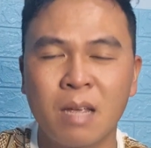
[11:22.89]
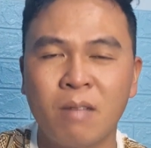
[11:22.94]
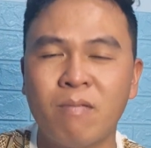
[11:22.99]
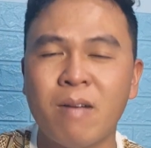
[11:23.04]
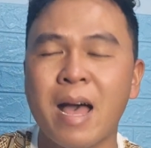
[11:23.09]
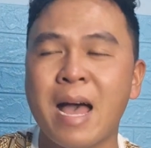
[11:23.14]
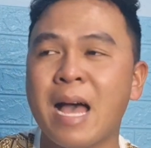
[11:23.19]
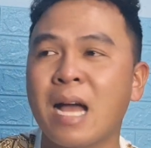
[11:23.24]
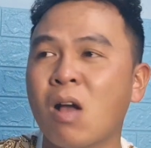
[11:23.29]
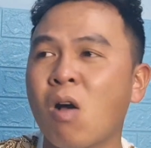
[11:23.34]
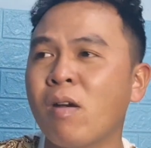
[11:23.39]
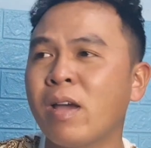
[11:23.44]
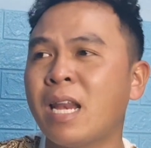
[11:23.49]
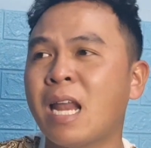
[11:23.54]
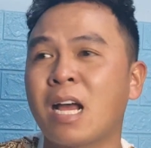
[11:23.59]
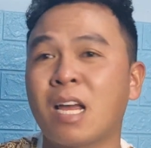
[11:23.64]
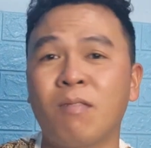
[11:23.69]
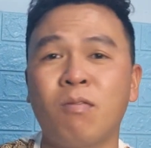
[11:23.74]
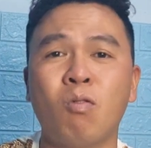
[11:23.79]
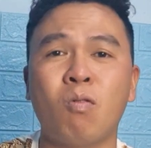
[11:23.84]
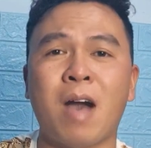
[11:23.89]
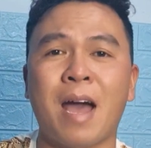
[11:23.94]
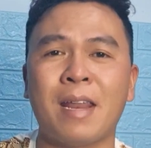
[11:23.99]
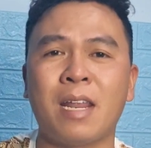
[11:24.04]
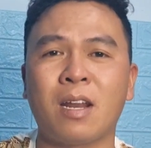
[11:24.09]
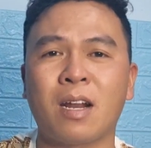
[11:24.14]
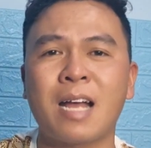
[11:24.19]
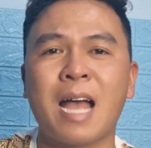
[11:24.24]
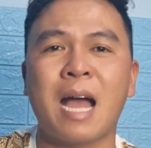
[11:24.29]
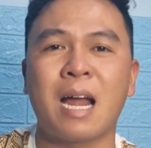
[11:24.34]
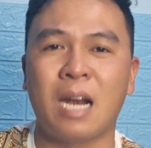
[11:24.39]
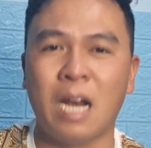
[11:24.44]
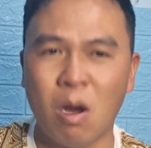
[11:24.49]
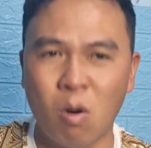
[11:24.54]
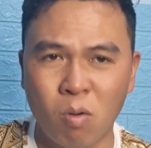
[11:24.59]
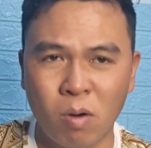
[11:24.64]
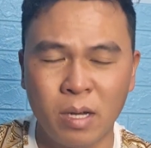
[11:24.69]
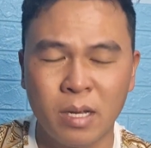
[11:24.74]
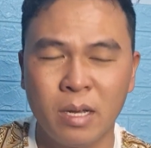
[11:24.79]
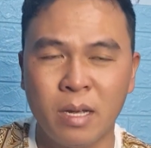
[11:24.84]
và có nghĩa là cái vụ án này nó càng
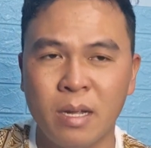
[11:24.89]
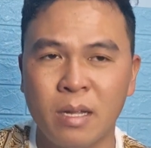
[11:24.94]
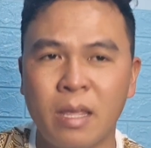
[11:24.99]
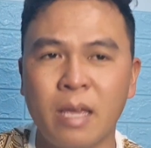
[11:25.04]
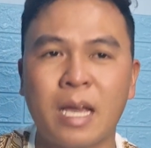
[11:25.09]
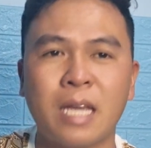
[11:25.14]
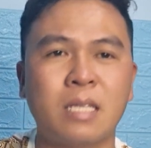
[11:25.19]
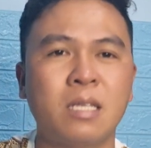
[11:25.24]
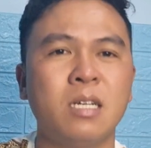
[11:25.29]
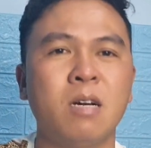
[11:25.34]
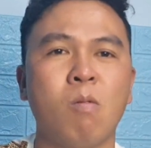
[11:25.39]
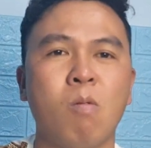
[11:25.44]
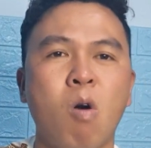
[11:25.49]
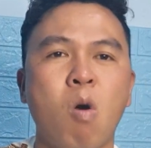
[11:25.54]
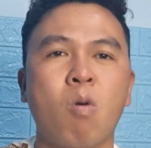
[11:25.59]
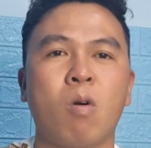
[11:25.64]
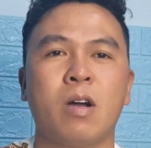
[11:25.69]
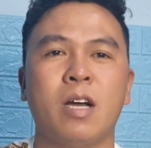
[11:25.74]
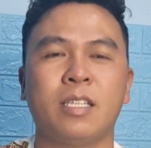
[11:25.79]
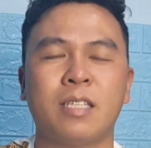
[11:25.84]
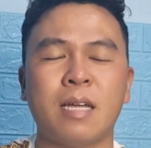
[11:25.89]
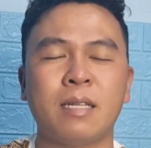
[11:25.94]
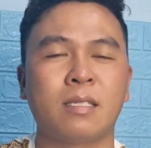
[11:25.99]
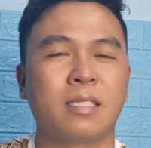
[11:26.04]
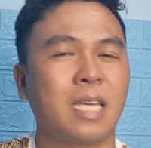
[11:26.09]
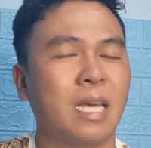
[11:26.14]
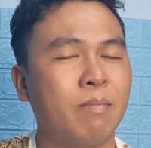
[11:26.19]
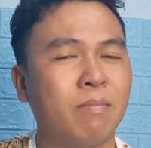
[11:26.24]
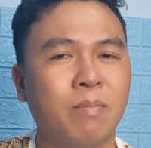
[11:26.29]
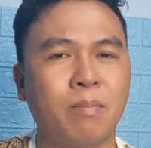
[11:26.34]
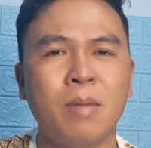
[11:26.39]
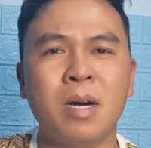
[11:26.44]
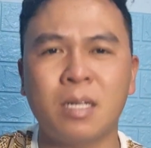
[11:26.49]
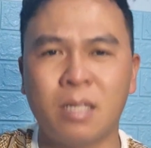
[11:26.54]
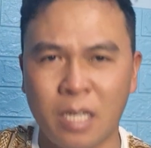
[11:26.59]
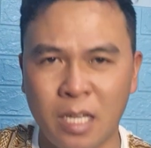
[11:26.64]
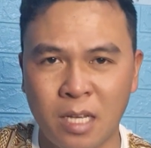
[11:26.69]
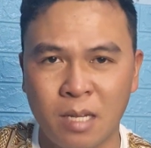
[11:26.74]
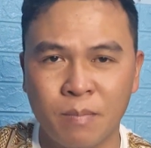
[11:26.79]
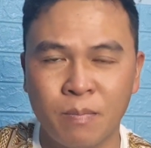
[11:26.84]
lâu ấy thì cái sự ủng hộ của người dân sẽ
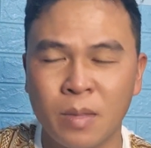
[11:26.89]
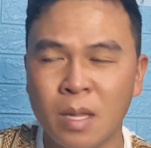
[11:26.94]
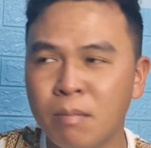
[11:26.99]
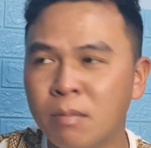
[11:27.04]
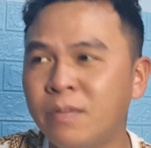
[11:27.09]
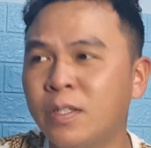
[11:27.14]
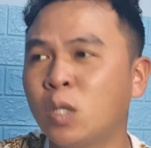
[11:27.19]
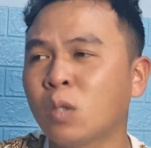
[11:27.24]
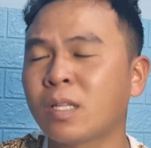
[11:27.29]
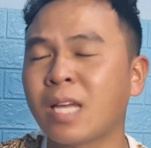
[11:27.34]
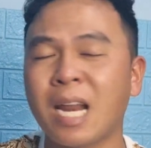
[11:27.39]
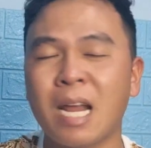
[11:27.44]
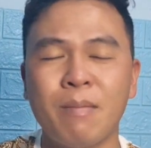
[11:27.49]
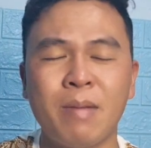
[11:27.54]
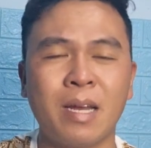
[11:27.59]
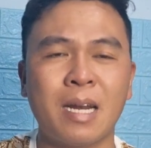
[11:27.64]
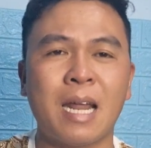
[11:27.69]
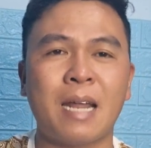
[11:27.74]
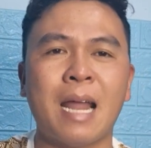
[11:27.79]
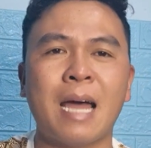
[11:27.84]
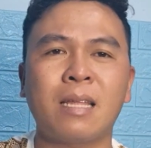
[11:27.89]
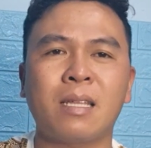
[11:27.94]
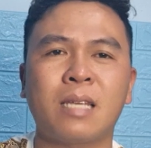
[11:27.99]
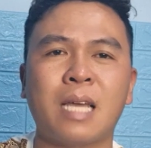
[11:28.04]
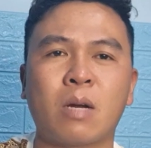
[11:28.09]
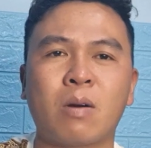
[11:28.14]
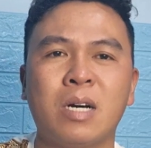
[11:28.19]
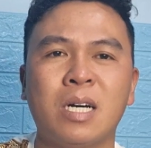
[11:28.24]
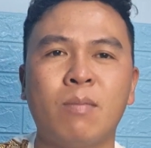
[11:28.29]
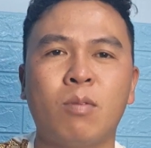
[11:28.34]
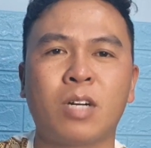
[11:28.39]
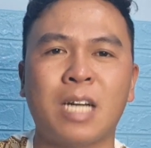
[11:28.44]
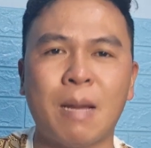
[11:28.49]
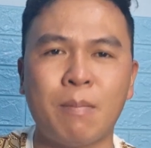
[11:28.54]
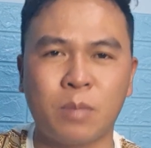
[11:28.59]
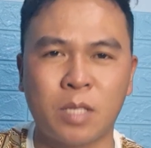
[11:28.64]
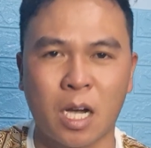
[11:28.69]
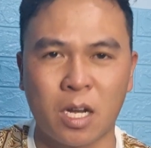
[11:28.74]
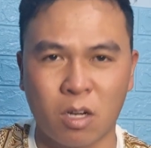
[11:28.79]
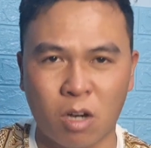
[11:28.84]
bớt đi bởi vì chúng ta đã biết là đã trải qua hơn một
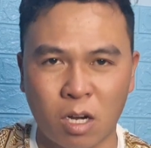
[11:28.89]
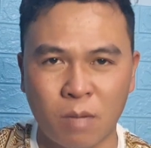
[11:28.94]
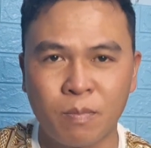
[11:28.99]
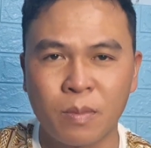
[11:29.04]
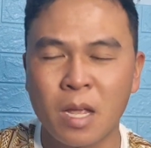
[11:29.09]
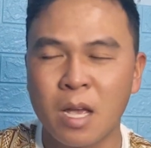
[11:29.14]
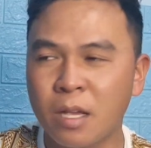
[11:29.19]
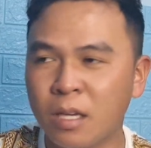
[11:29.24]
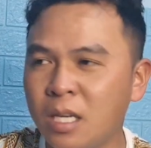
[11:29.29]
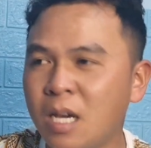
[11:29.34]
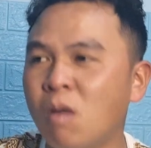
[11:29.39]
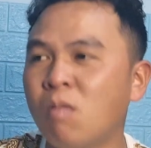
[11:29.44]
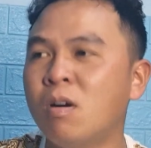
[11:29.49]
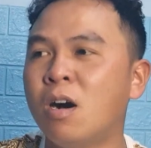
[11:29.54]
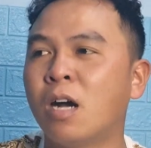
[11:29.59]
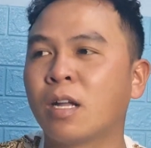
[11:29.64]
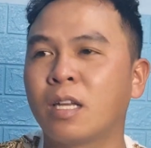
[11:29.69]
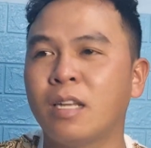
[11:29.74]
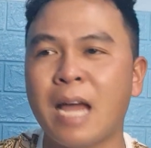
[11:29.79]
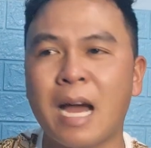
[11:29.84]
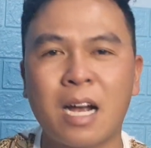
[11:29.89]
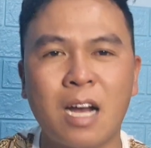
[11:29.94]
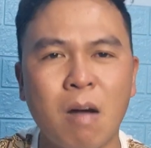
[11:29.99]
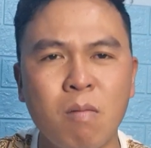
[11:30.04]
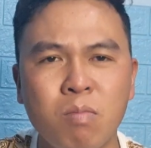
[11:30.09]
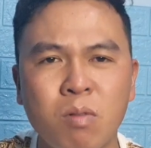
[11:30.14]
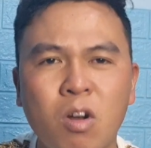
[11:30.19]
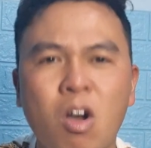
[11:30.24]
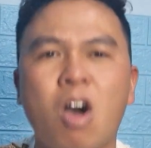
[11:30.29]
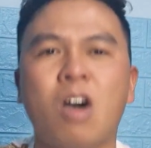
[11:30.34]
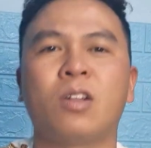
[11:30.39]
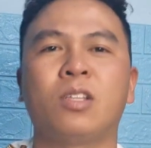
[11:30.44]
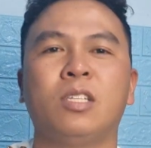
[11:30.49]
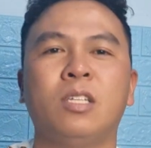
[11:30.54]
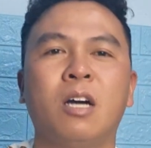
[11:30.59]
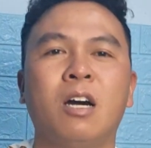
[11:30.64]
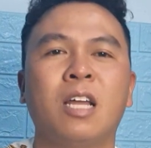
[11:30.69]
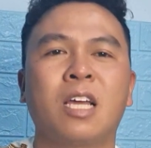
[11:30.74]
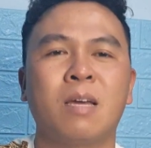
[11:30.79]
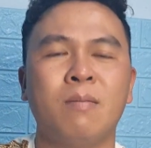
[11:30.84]
năm trời rồi nhiều người thì đã không còn
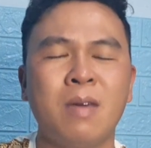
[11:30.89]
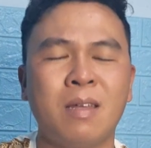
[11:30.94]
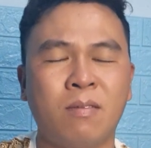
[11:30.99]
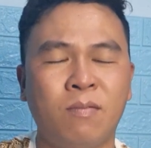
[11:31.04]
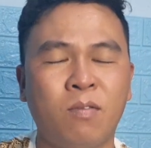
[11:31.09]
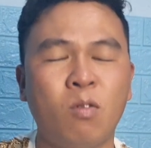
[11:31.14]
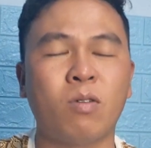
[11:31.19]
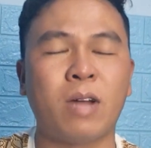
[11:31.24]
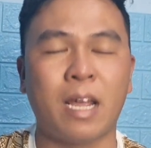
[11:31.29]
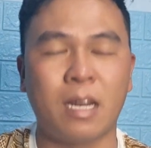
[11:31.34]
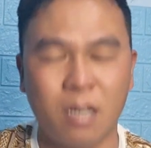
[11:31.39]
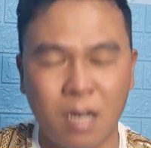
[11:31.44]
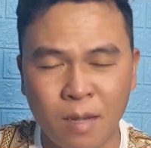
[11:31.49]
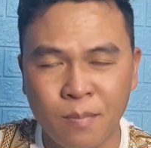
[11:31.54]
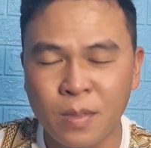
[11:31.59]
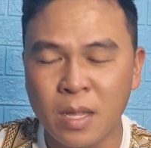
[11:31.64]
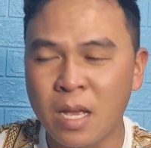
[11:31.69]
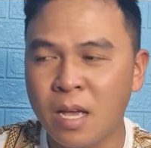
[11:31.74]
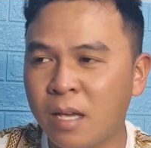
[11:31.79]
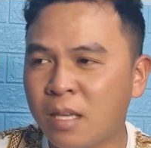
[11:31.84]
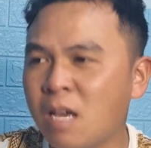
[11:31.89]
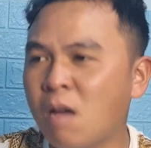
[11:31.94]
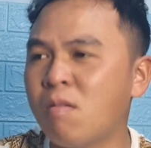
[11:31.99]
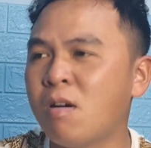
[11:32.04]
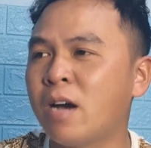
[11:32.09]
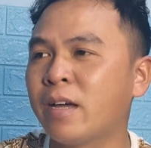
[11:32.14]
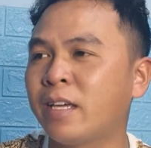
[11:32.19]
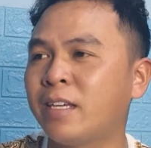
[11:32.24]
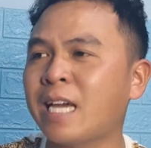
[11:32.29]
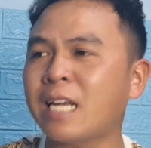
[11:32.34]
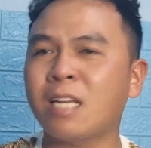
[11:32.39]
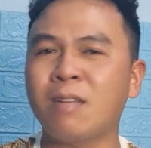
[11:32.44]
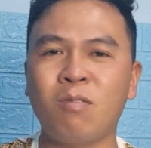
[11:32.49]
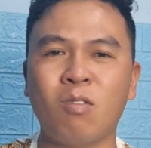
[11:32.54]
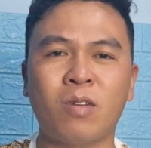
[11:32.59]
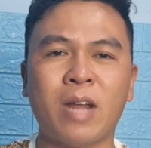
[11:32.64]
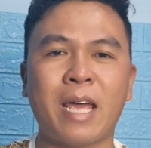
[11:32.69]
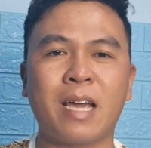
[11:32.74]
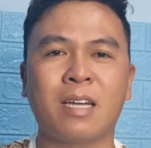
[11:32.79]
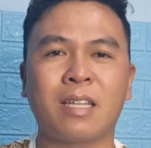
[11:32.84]
nhớ đến cái biết vụ này nữa nhiều người thì nhắc cái
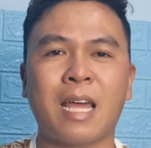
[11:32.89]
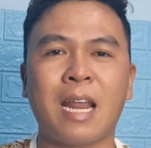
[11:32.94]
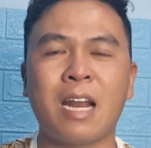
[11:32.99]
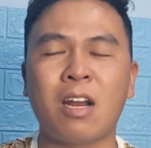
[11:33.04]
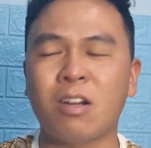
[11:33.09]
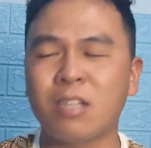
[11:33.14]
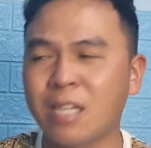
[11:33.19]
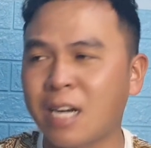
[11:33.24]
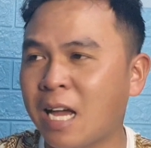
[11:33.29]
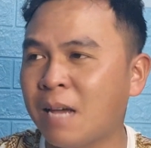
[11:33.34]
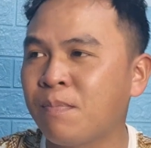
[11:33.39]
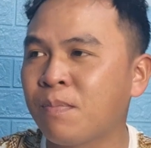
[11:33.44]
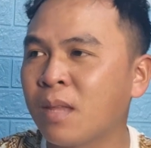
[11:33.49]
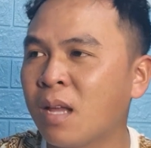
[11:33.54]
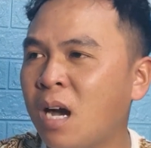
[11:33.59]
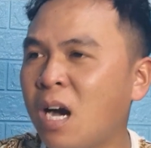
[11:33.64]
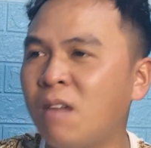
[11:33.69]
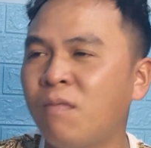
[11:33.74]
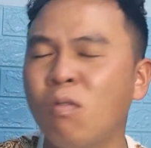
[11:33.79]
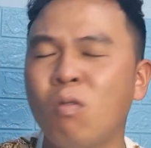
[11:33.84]
vụ này người ta đã nói rằng là à,